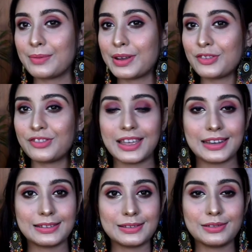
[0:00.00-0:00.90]
फाइनल
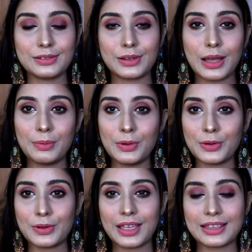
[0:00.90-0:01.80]
लुक तो आप लोगों को
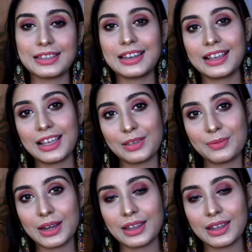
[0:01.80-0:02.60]
कैसा लगा है मेरा ये